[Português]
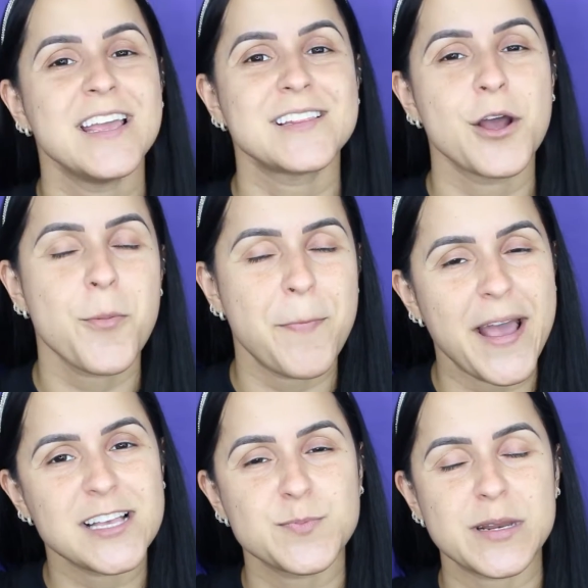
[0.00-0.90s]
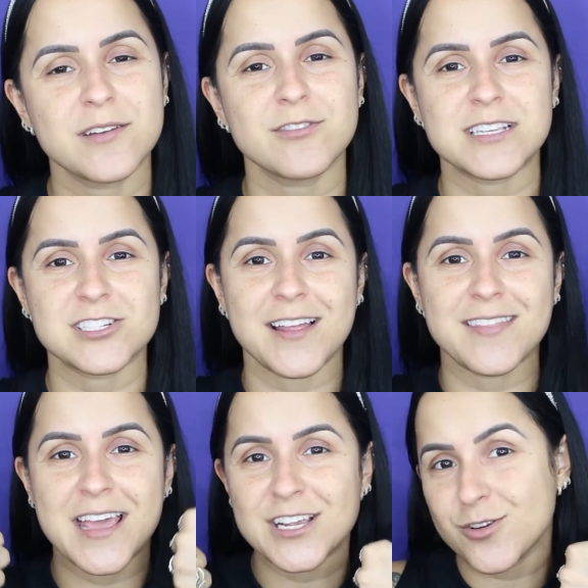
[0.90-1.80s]
Então eu peço para que você já
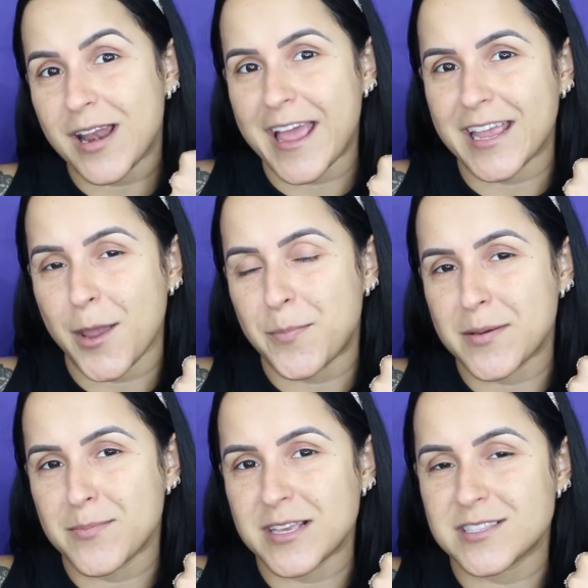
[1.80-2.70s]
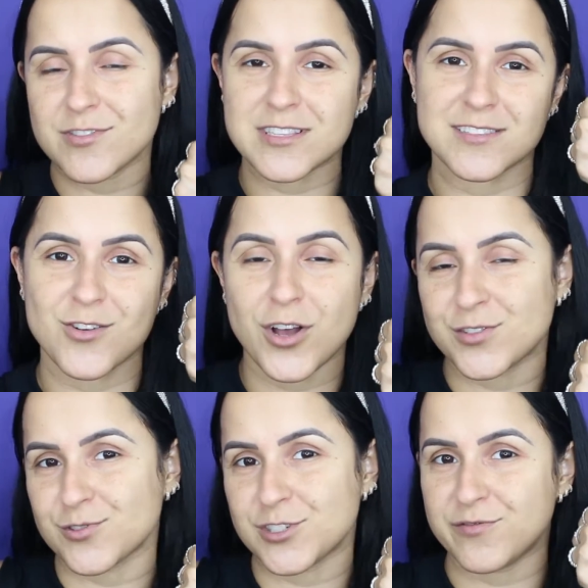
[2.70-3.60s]
deixe o like aí para mim se vocês
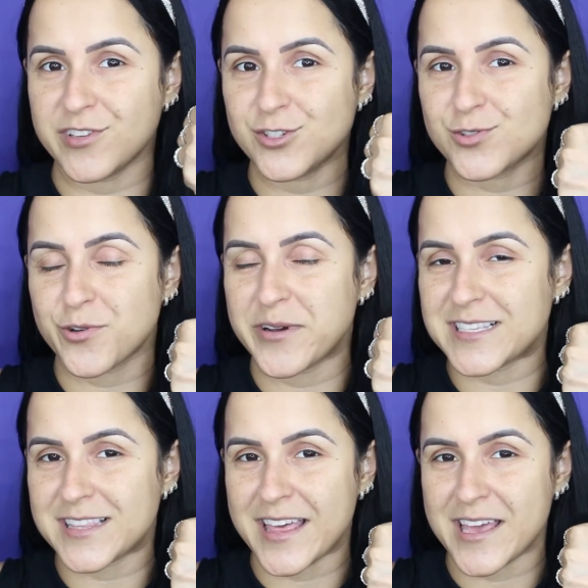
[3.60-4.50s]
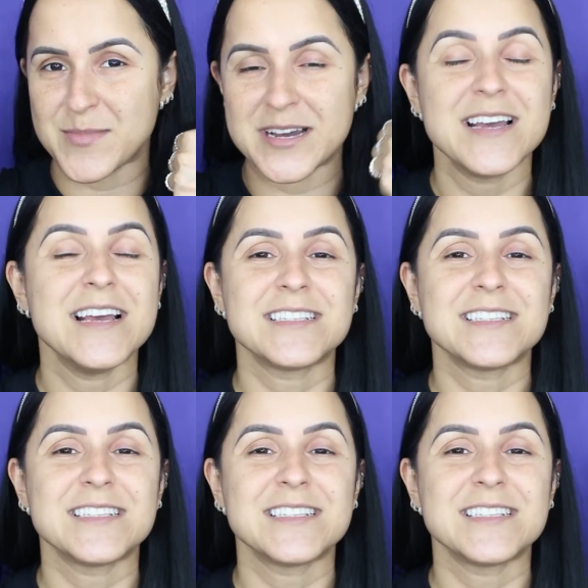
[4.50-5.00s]
gostam de vídeos com esse tema.